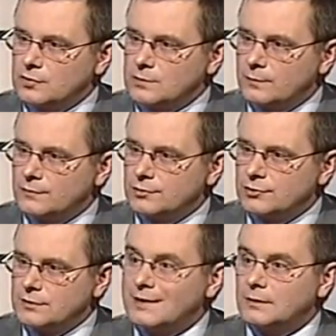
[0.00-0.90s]
można
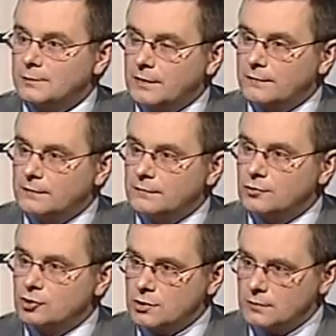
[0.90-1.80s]
powiedzieć, ten akt prawny
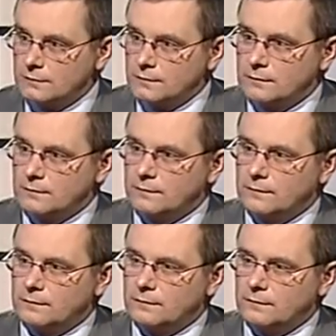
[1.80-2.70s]
wdrożony w,
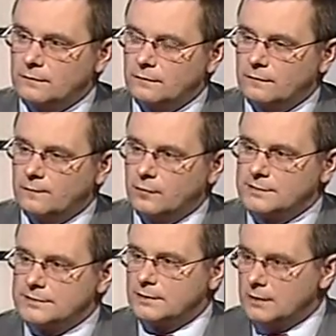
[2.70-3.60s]
w, w, w
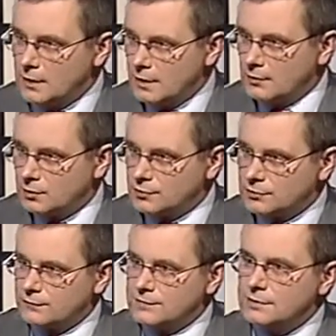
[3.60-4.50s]
Polsce, to
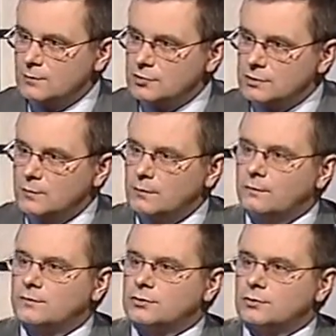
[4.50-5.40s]
przede wszystkim można by
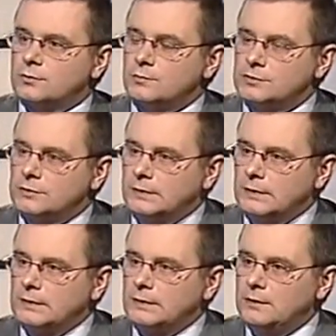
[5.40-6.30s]
mówić o tym, że
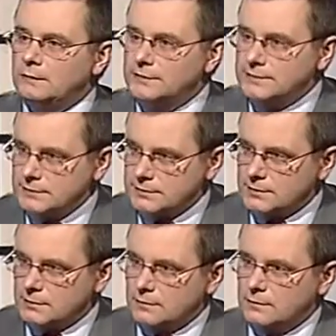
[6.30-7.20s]

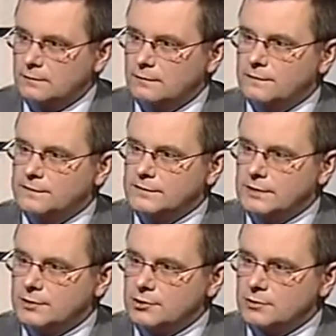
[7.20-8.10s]
inwestycje w
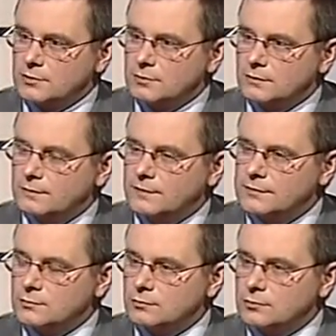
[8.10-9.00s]
zakresie
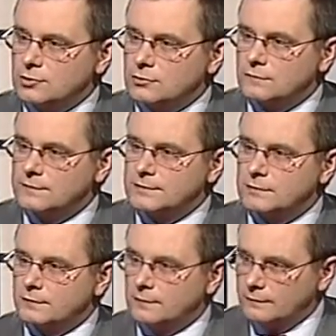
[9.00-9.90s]
infrastruktury
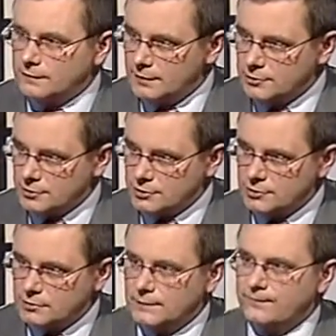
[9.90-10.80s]
środowiskowej w tej
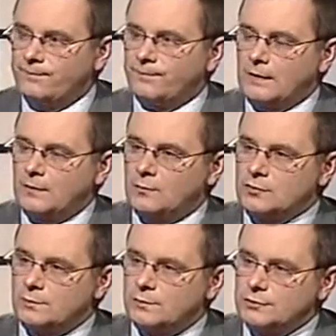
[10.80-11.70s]
części,
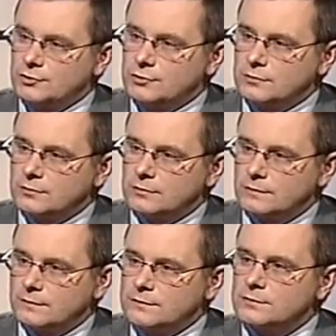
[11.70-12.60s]
można powiedzieć e,
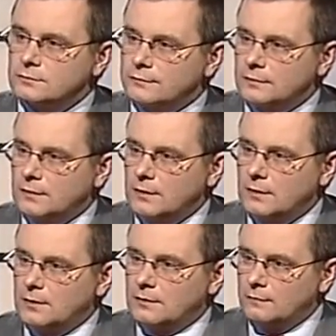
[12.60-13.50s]
w cudzysłowie,
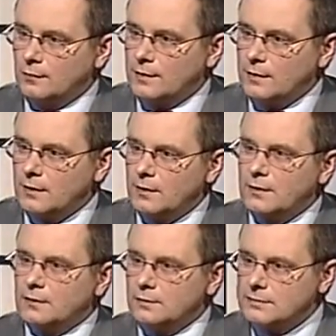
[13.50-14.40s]
wodnej,
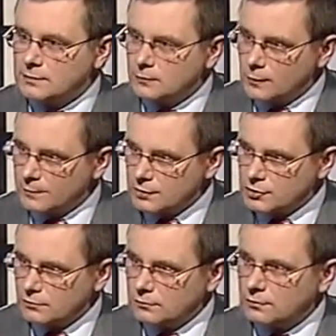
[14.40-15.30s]
no są, bym
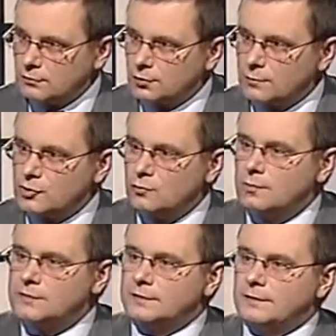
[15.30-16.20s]
powiedział, dobrze
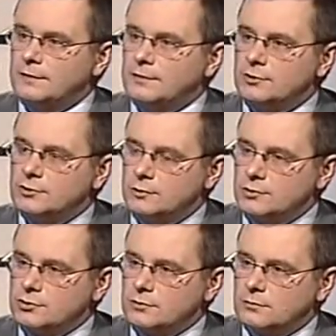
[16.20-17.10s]
umocowane, jeśli
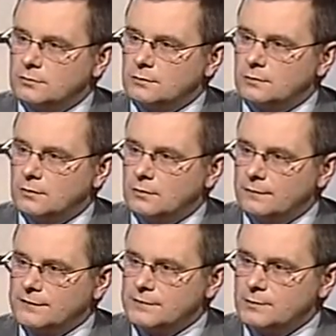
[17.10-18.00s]
chodzi o,
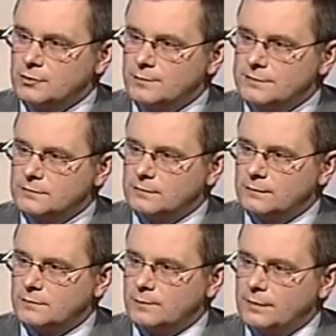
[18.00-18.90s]
o, kwestie
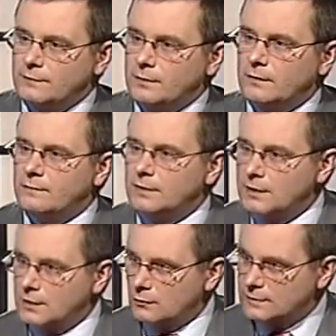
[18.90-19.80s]
przepisów prawnych i
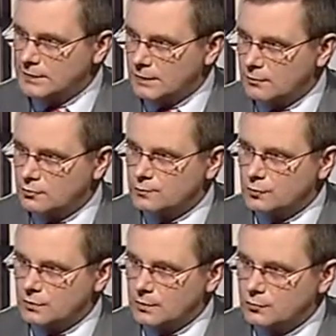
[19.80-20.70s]
wynikają z jakiegoś
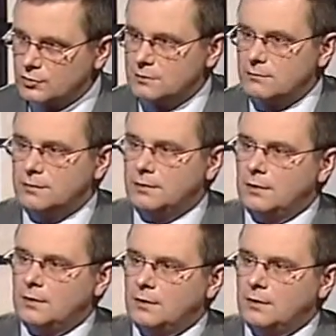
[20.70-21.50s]
programu działań